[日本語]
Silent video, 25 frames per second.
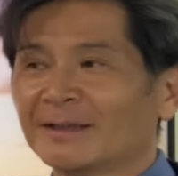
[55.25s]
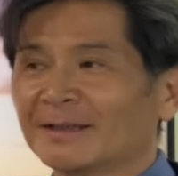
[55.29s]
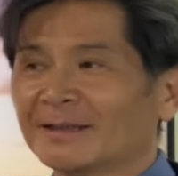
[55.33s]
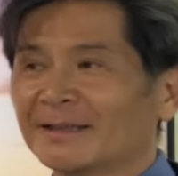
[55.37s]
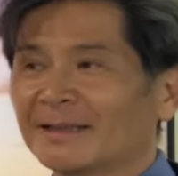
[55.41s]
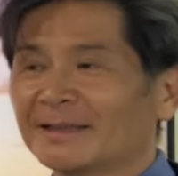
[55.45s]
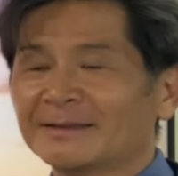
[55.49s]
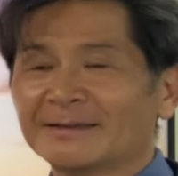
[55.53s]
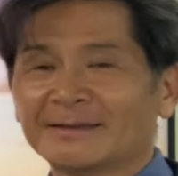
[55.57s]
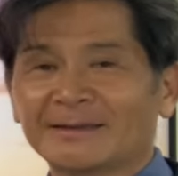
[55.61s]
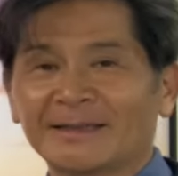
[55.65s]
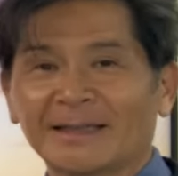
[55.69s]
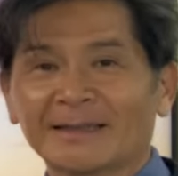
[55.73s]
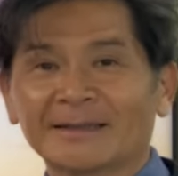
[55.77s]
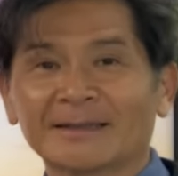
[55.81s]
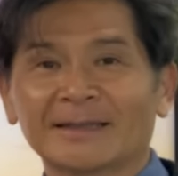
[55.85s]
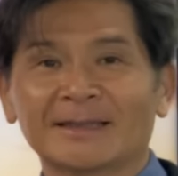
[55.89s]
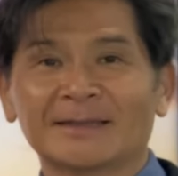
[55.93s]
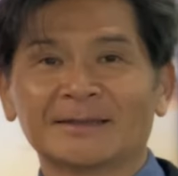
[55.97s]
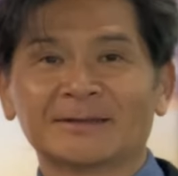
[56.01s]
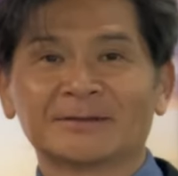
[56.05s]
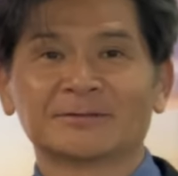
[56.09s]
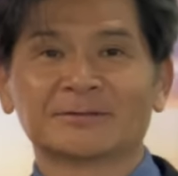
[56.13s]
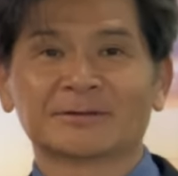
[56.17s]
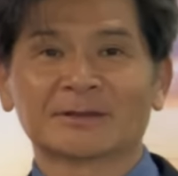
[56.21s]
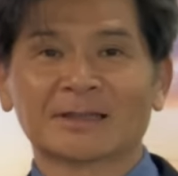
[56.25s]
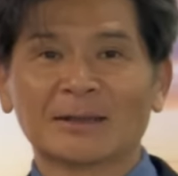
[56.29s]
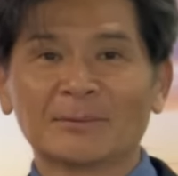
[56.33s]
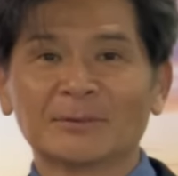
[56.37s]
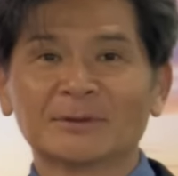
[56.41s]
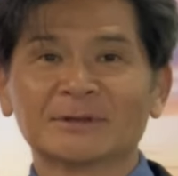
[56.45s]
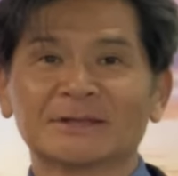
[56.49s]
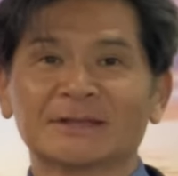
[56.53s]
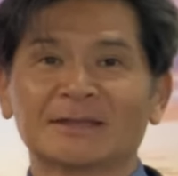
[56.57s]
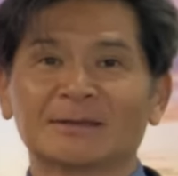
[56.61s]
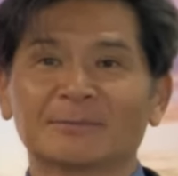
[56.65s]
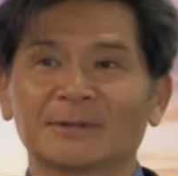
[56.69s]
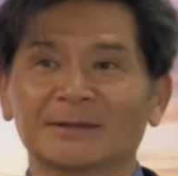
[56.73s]
現地であったりするかも
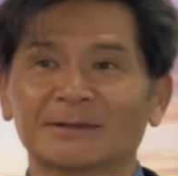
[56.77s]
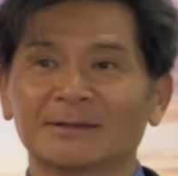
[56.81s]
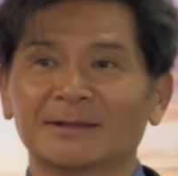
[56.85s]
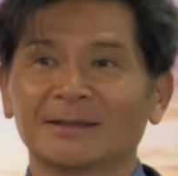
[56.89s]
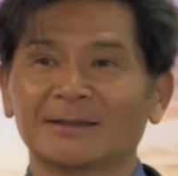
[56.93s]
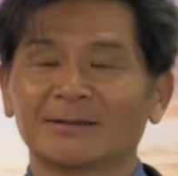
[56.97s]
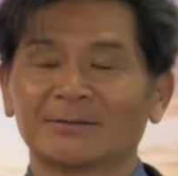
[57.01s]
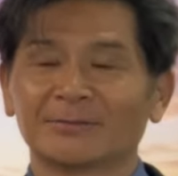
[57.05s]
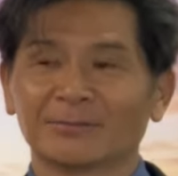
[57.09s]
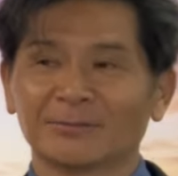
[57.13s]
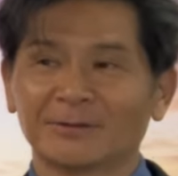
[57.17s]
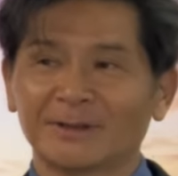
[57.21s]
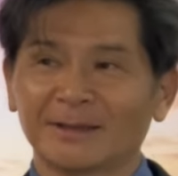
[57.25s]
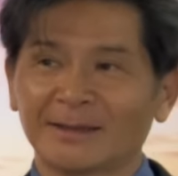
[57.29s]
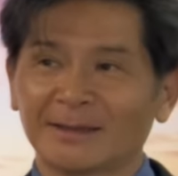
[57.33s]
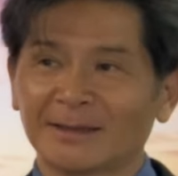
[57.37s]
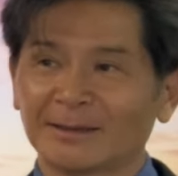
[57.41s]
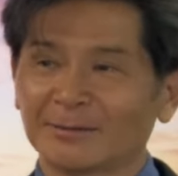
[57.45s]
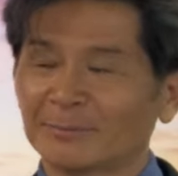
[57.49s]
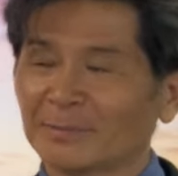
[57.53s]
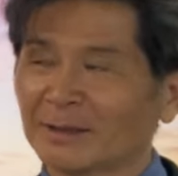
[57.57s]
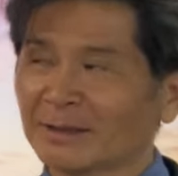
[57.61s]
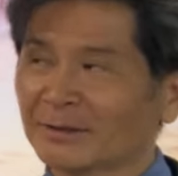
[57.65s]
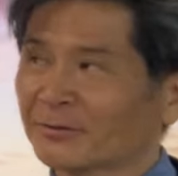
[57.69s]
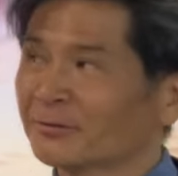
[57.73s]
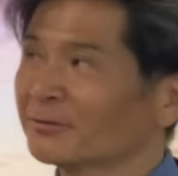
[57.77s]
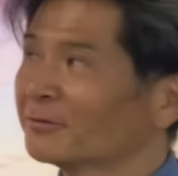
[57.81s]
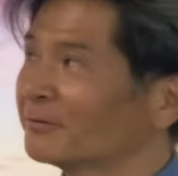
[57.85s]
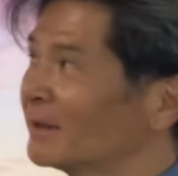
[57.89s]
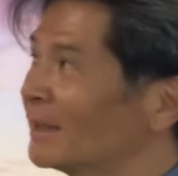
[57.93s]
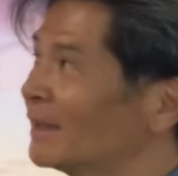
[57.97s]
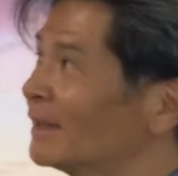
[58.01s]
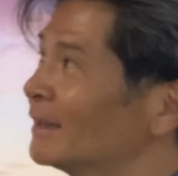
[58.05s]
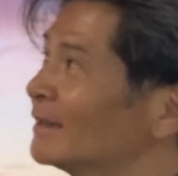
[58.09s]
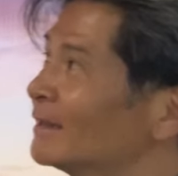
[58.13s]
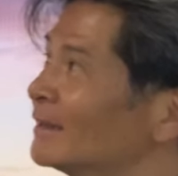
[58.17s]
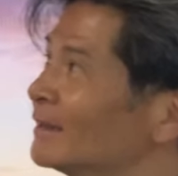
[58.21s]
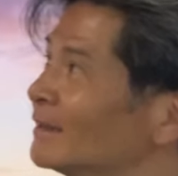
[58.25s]
しれませんので、今日
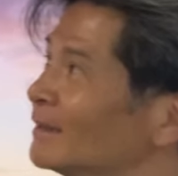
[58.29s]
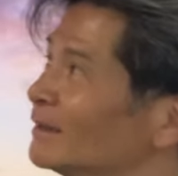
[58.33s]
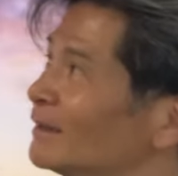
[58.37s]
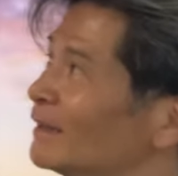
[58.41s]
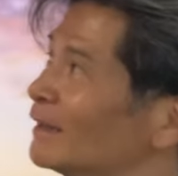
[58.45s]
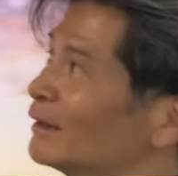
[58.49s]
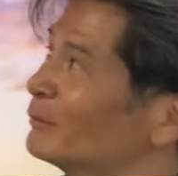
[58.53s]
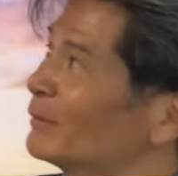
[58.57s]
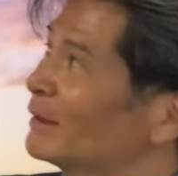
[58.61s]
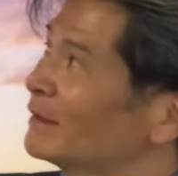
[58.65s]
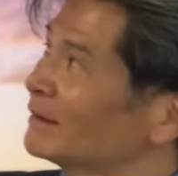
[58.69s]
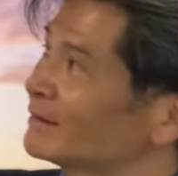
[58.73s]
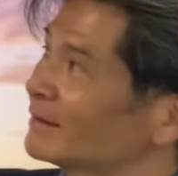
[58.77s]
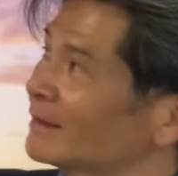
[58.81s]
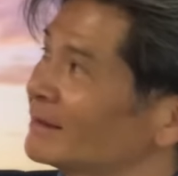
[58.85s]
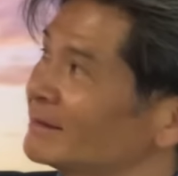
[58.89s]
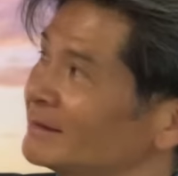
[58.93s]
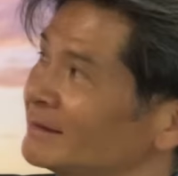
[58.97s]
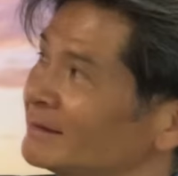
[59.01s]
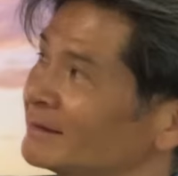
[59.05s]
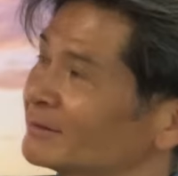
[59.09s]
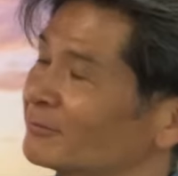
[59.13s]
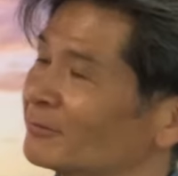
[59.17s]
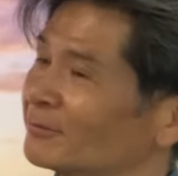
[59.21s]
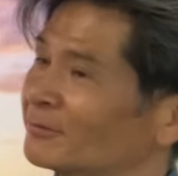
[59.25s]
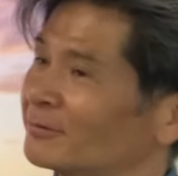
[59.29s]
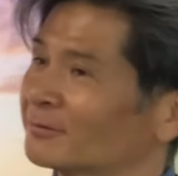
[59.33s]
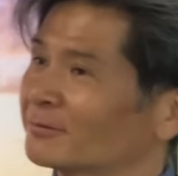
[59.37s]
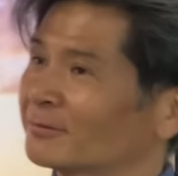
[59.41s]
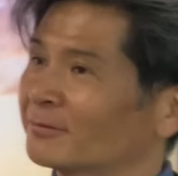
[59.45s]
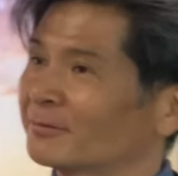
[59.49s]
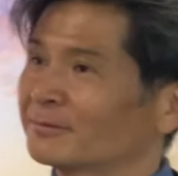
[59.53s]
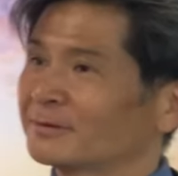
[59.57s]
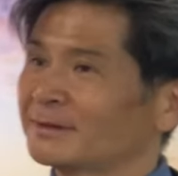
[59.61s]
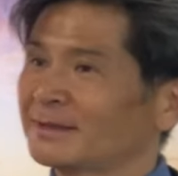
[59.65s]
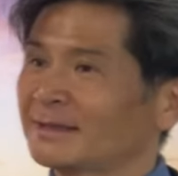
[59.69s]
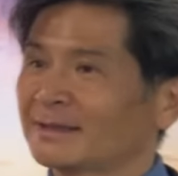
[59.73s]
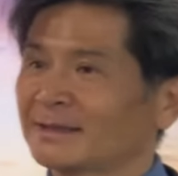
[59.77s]
はマルタに旅
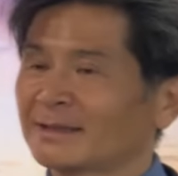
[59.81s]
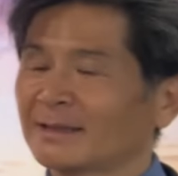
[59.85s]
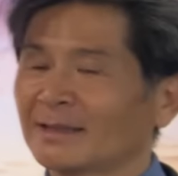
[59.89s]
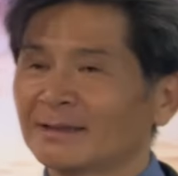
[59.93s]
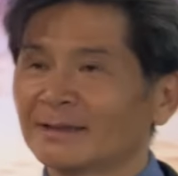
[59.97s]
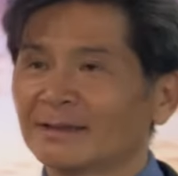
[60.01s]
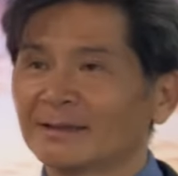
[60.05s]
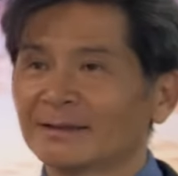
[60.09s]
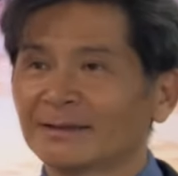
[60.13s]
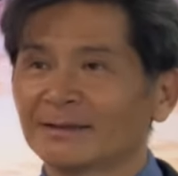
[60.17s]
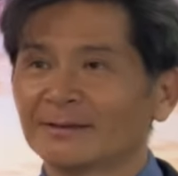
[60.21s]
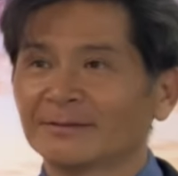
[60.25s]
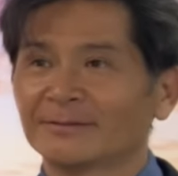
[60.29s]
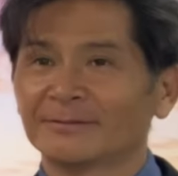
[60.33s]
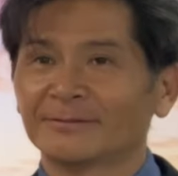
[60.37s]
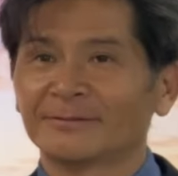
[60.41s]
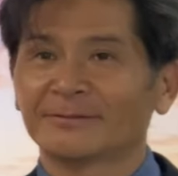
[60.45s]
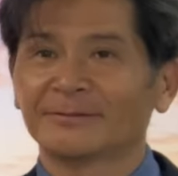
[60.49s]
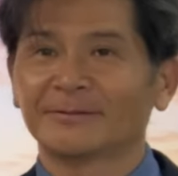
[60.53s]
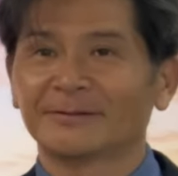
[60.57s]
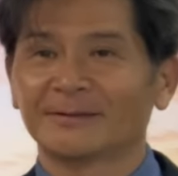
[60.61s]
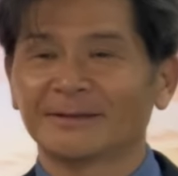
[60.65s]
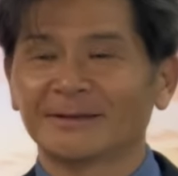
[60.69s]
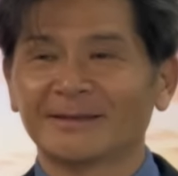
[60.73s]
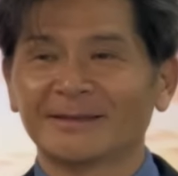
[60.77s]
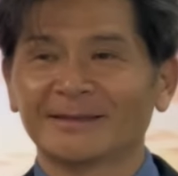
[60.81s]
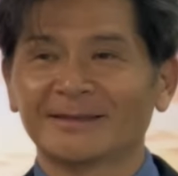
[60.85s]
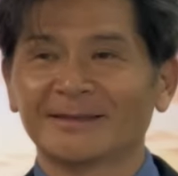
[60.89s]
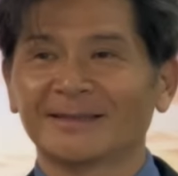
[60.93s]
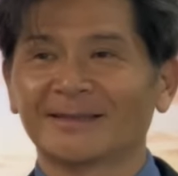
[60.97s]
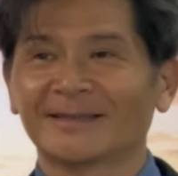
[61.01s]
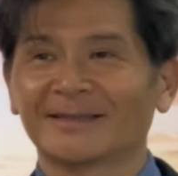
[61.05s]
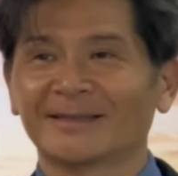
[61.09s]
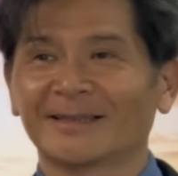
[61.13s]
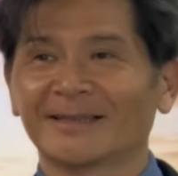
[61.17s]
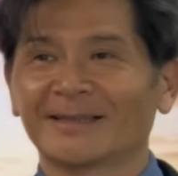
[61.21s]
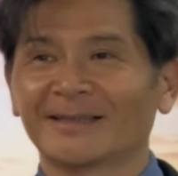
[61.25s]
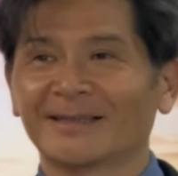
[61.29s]
行に行きたいなっていうふうに
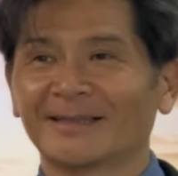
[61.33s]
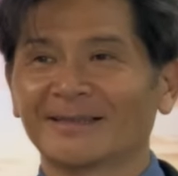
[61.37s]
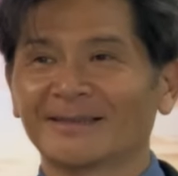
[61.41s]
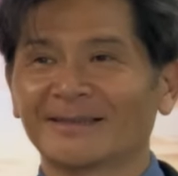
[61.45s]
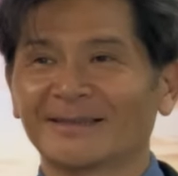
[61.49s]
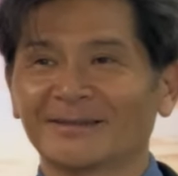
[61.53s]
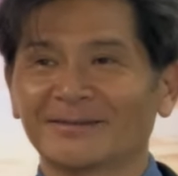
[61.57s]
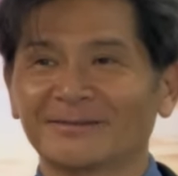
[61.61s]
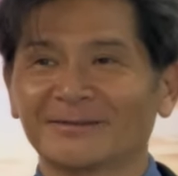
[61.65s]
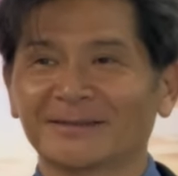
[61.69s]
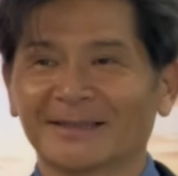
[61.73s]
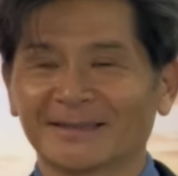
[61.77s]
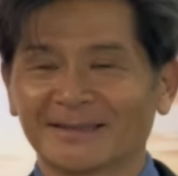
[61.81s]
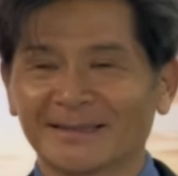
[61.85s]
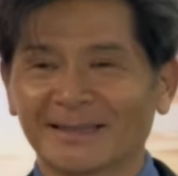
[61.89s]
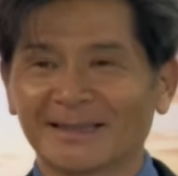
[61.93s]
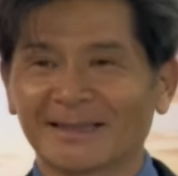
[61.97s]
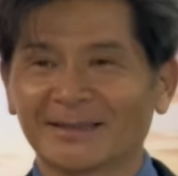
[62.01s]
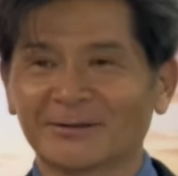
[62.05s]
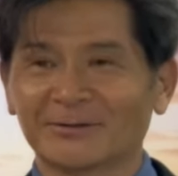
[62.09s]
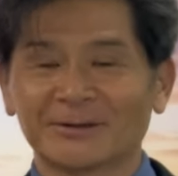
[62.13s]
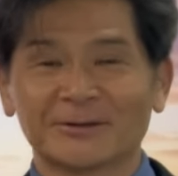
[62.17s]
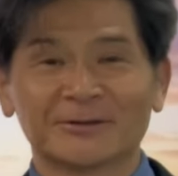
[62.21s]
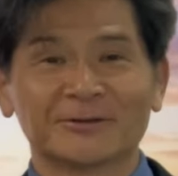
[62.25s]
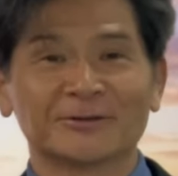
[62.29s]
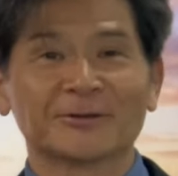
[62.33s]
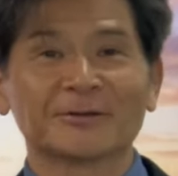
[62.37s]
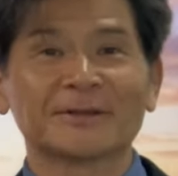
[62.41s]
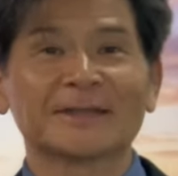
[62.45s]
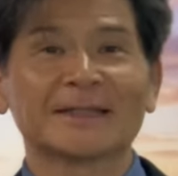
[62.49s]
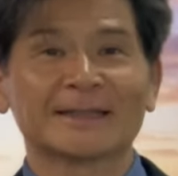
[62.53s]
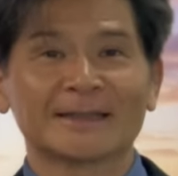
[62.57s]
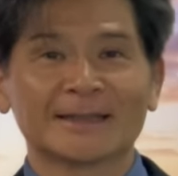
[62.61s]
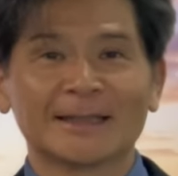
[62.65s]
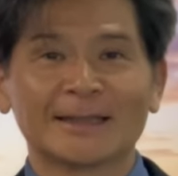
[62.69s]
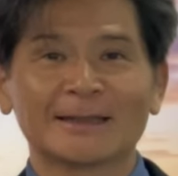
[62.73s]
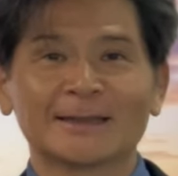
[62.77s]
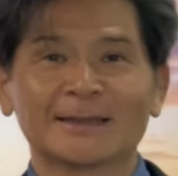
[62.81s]
考えている方、あと行く予
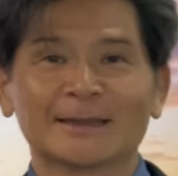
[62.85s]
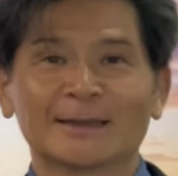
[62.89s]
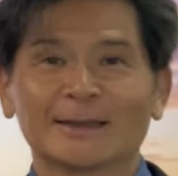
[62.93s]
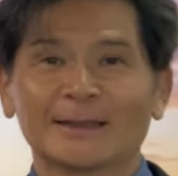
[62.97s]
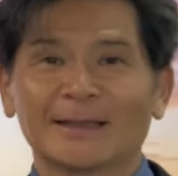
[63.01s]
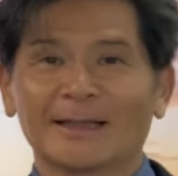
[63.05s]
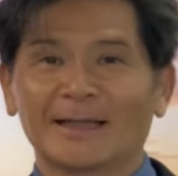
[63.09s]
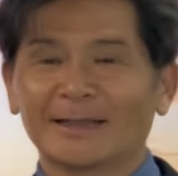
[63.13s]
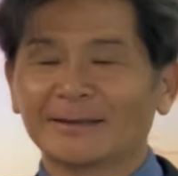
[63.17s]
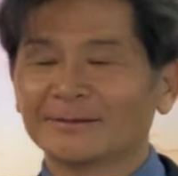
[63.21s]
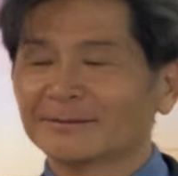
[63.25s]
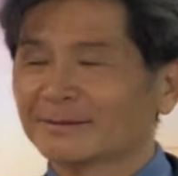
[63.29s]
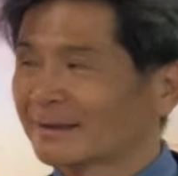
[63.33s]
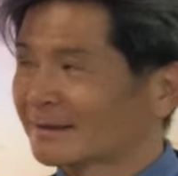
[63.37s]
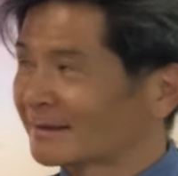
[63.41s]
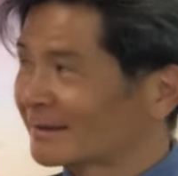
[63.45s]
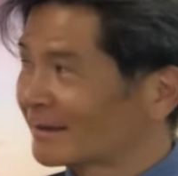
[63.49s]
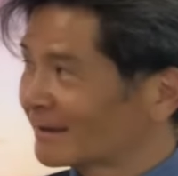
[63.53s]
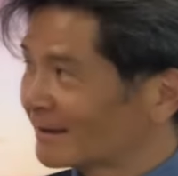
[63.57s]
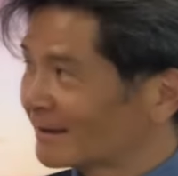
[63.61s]
定がある方